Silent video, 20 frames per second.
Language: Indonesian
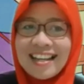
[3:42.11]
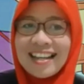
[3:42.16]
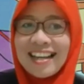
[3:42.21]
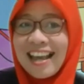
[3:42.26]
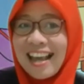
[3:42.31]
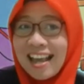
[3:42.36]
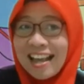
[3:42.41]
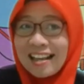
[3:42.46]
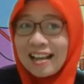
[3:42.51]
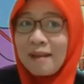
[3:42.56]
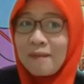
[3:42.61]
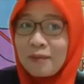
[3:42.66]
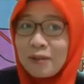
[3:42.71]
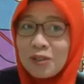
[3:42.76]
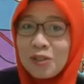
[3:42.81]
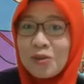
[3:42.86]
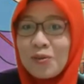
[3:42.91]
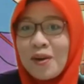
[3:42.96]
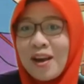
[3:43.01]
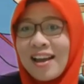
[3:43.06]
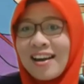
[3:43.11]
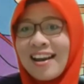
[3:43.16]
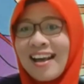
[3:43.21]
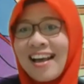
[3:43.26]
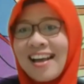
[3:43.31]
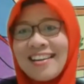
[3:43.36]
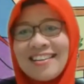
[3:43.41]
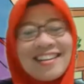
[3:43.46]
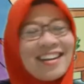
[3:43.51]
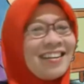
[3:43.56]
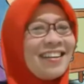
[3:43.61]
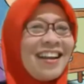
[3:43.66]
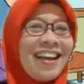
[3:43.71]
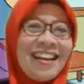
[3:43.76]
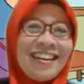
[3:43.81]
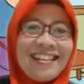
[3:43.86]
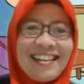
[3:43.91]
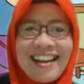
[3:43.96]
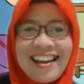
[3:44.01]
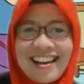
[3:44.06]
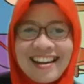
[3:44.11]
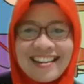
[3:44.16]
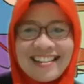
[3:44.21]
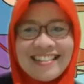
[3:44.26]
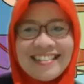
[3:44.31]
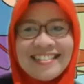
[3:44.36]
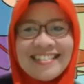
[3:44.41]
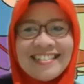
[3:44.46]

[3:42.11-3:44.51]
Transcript: hei eh, kamu juara, dan lain-lain.